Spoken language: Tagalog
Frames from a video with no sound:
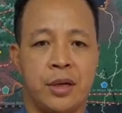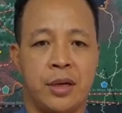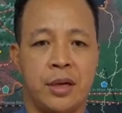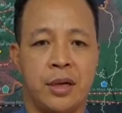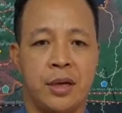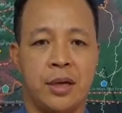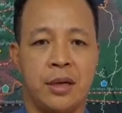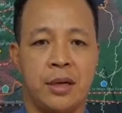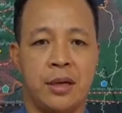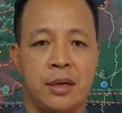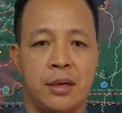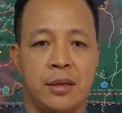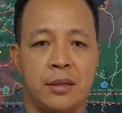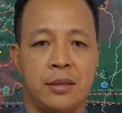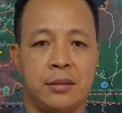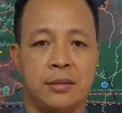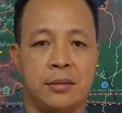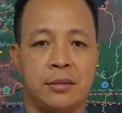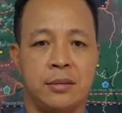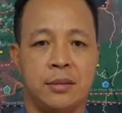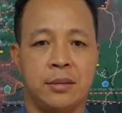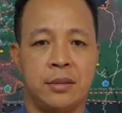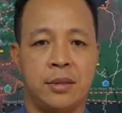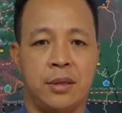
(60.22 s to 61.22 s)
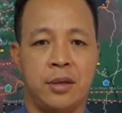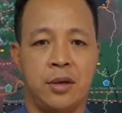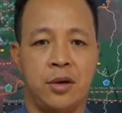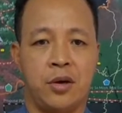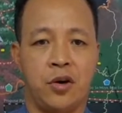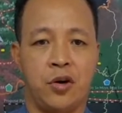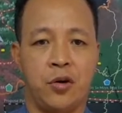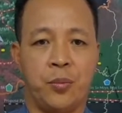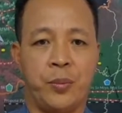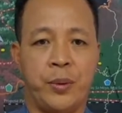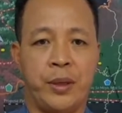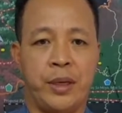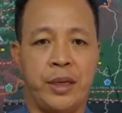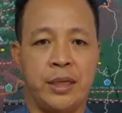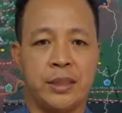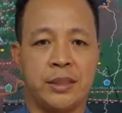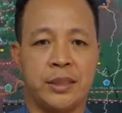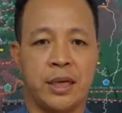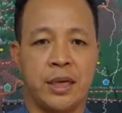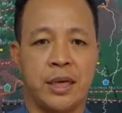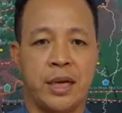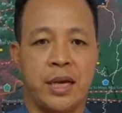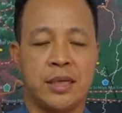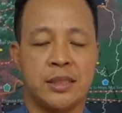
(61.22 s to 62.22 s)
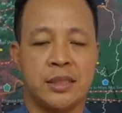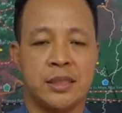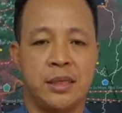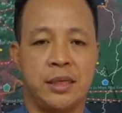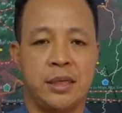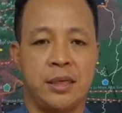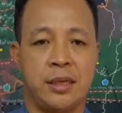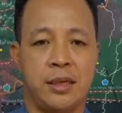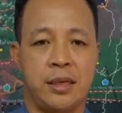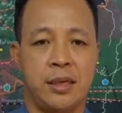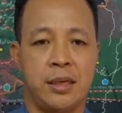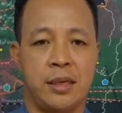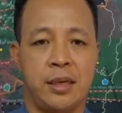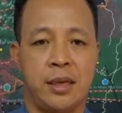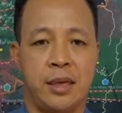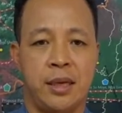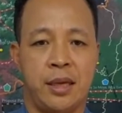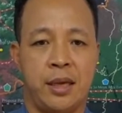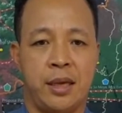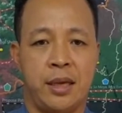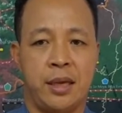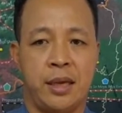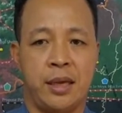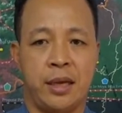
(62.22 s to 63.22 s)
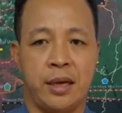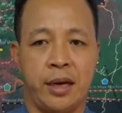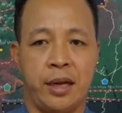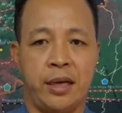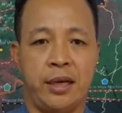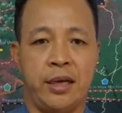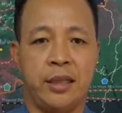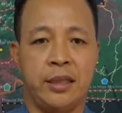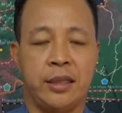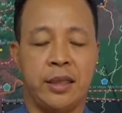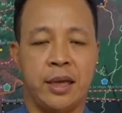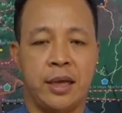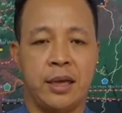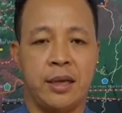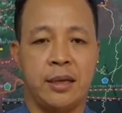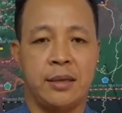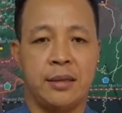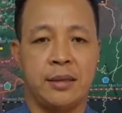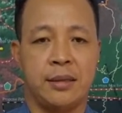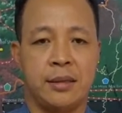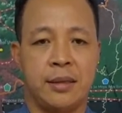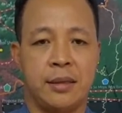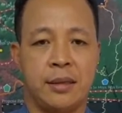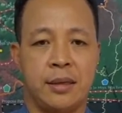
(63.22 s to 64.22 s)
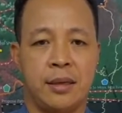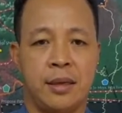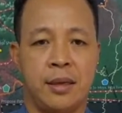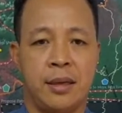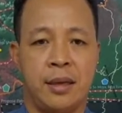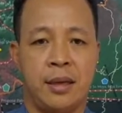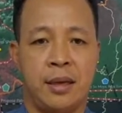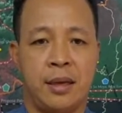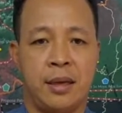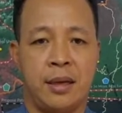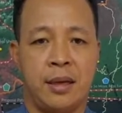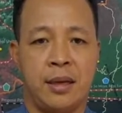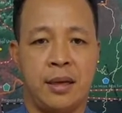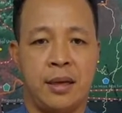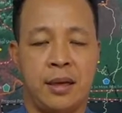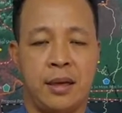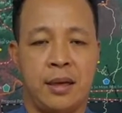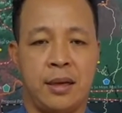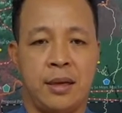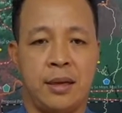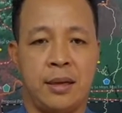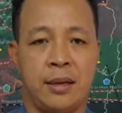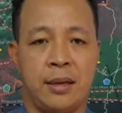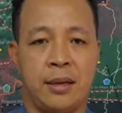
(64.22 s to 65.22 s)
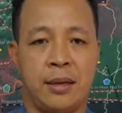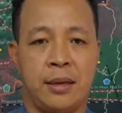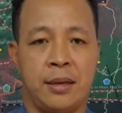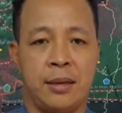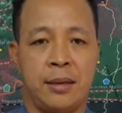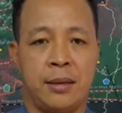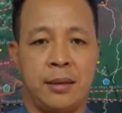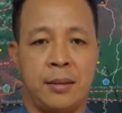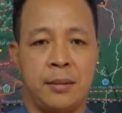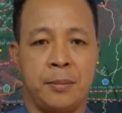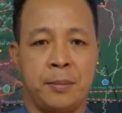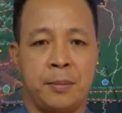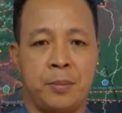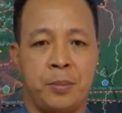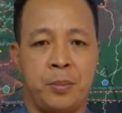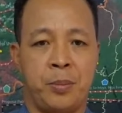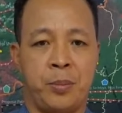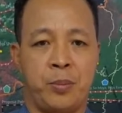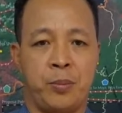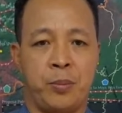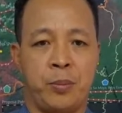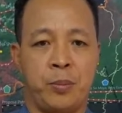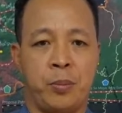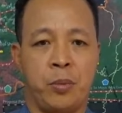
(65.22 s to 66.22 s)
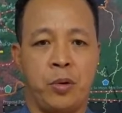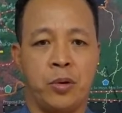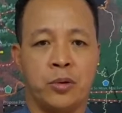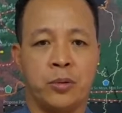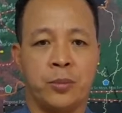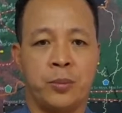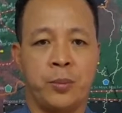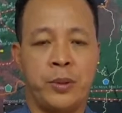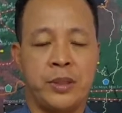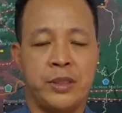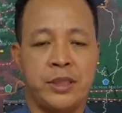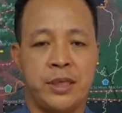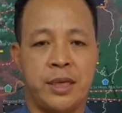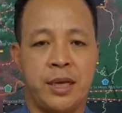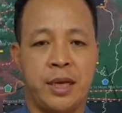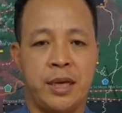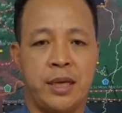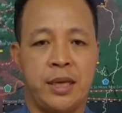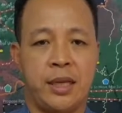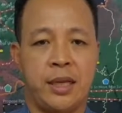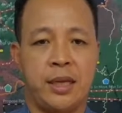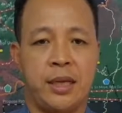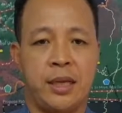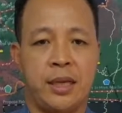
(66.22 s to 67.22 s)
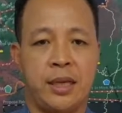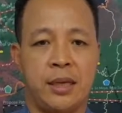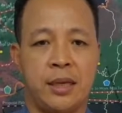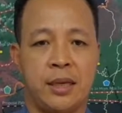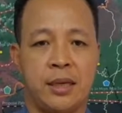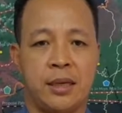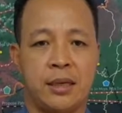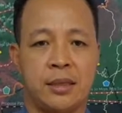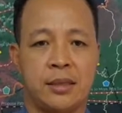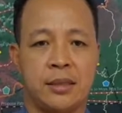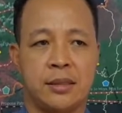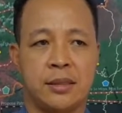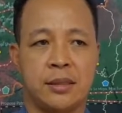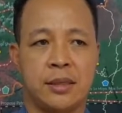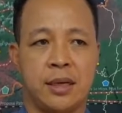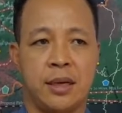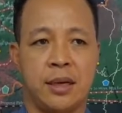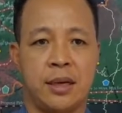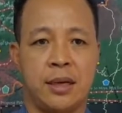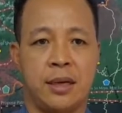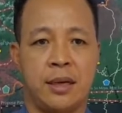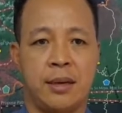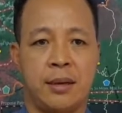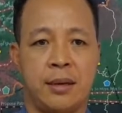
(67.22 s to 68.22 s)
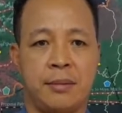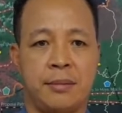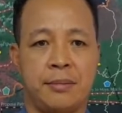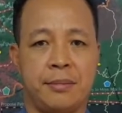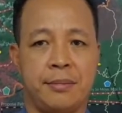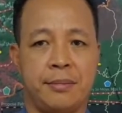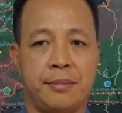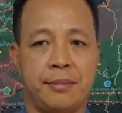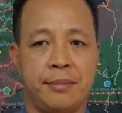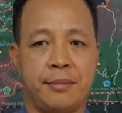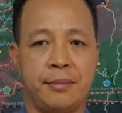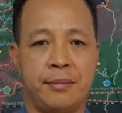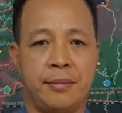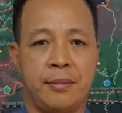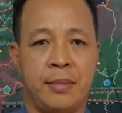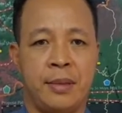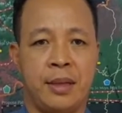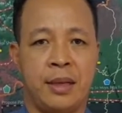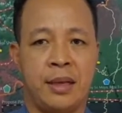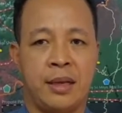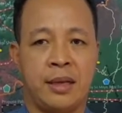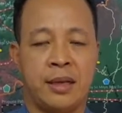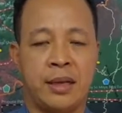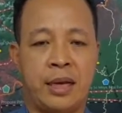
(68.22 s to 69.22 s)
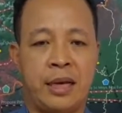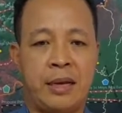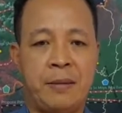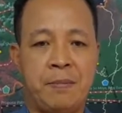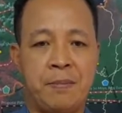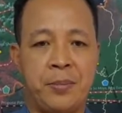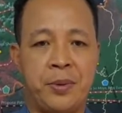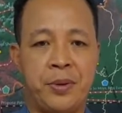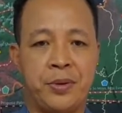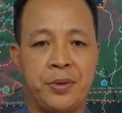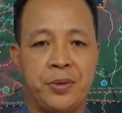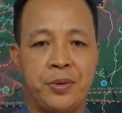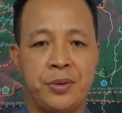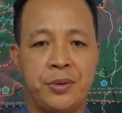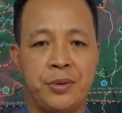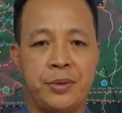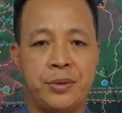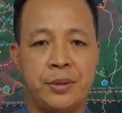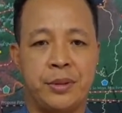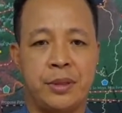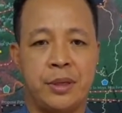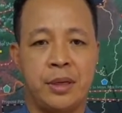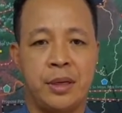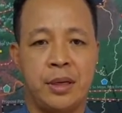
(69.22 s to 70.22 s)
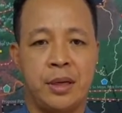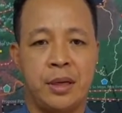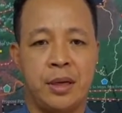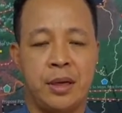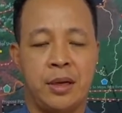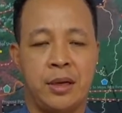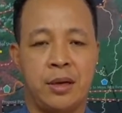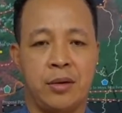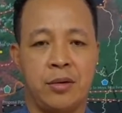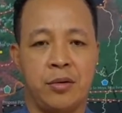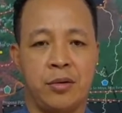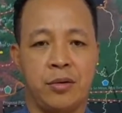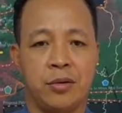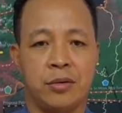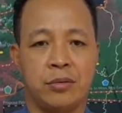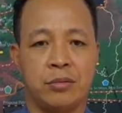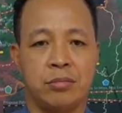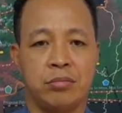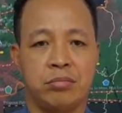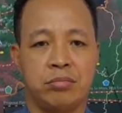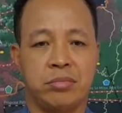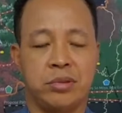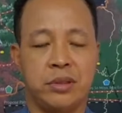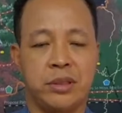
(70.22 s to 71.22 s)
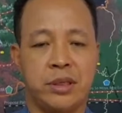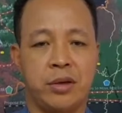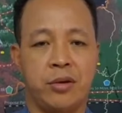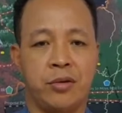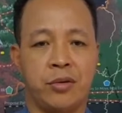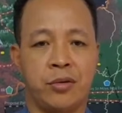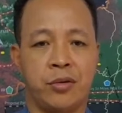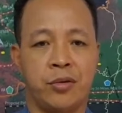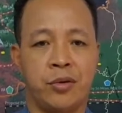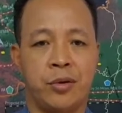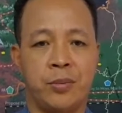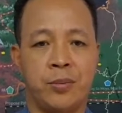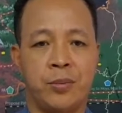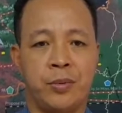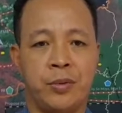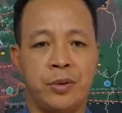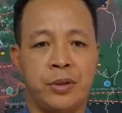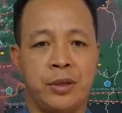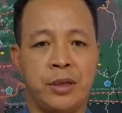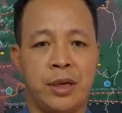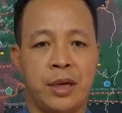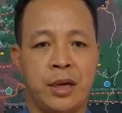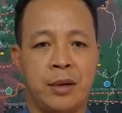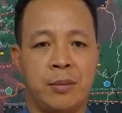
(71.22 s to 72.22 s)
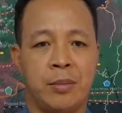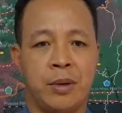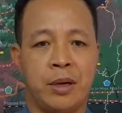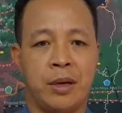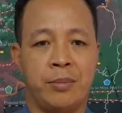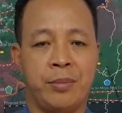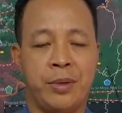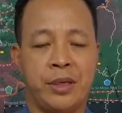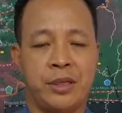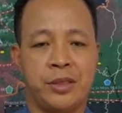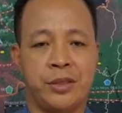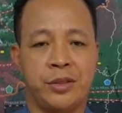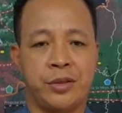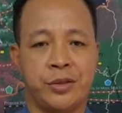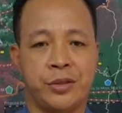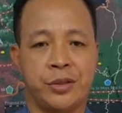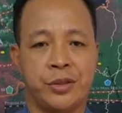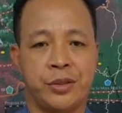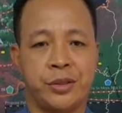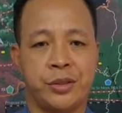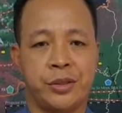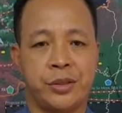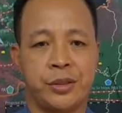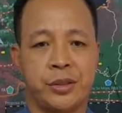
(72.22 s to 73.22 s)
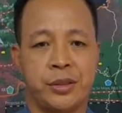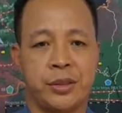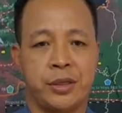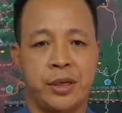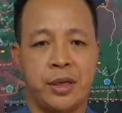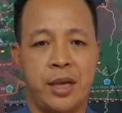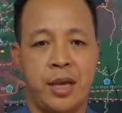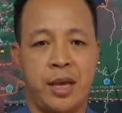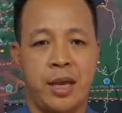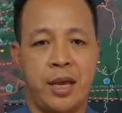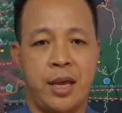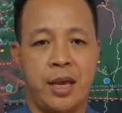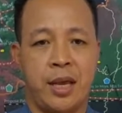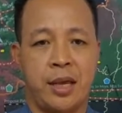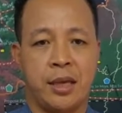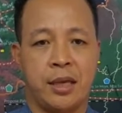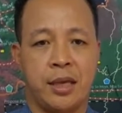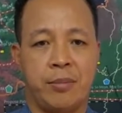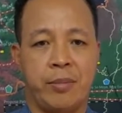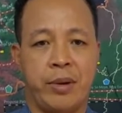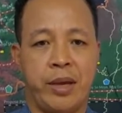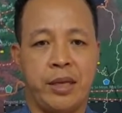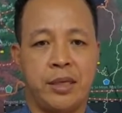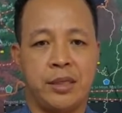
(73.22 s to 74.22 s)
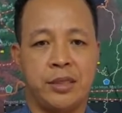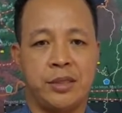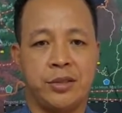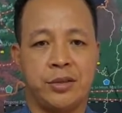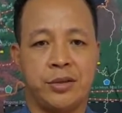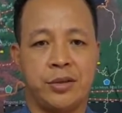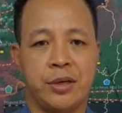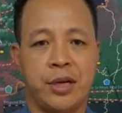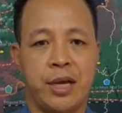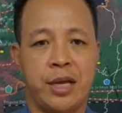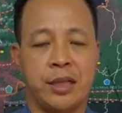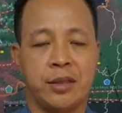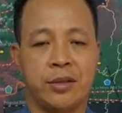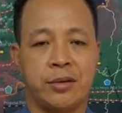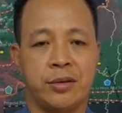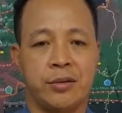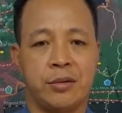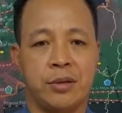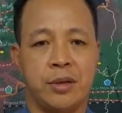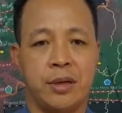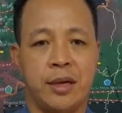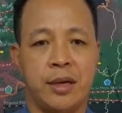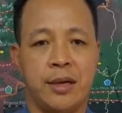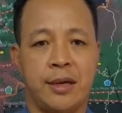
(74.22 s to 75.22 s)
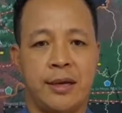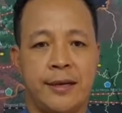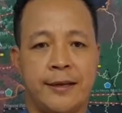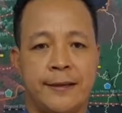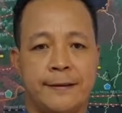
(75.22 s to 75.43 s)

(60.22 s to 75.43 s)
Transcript: nga opening sa klase, ready ka. Uh, both physically sa kalimpyo o siguro po nga mga measures na ma-ensure nato nga